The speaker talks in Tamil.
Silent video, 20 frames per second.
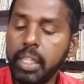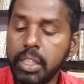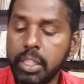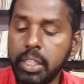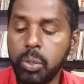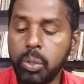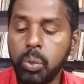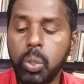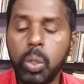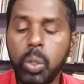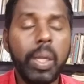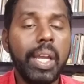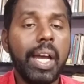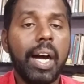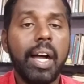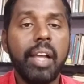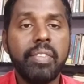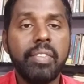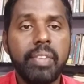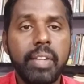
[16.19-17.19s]
இந்த நூலுடைய
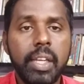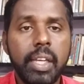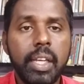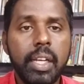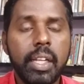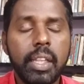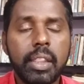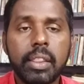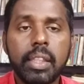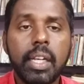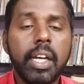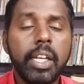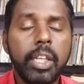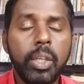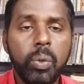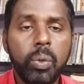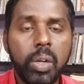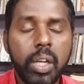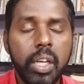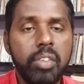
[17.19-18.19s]
ஆசிரியர் தா
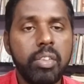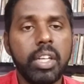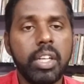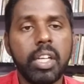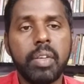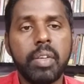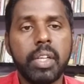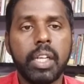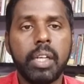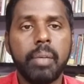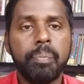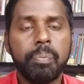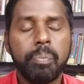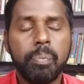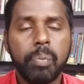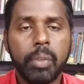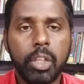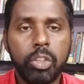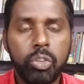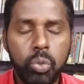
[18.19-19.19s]
யுவராஜன் அவர்கள்
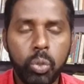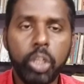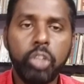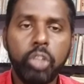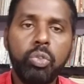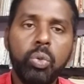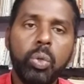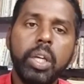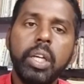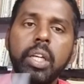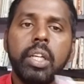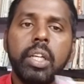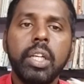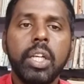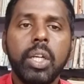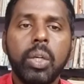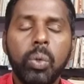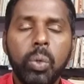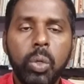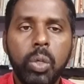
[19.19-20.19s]
சுட சுட
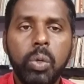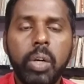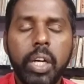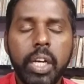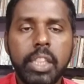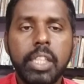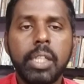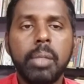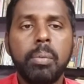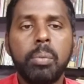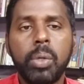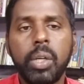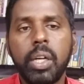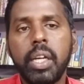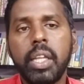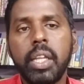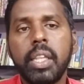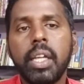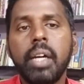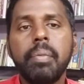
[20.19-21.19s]
ஒரு வாரத்துக்கு
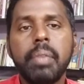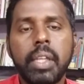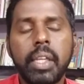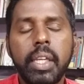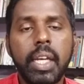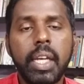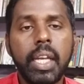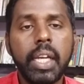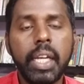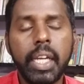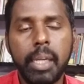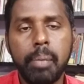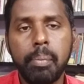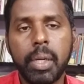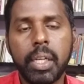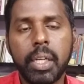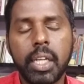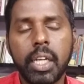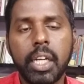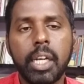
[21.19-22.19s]
முன்னாடி தான் இலங்கை
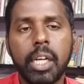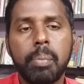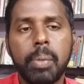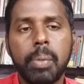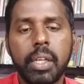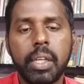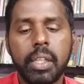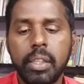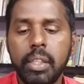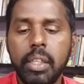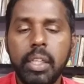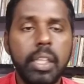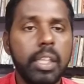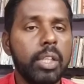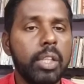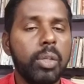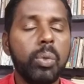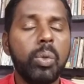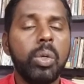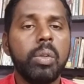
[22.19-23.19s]
மட்டக்களப்புலேருந்து
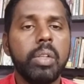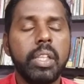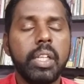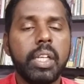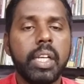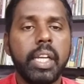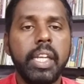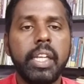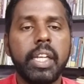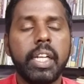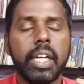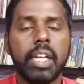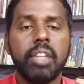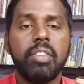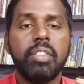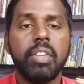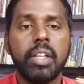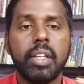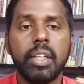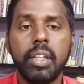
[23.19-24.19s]
இந்த நூல் வந்து கைக்கு
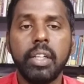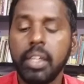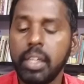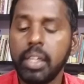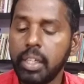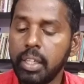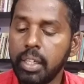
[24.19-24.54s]
கிடச்சிருக்கு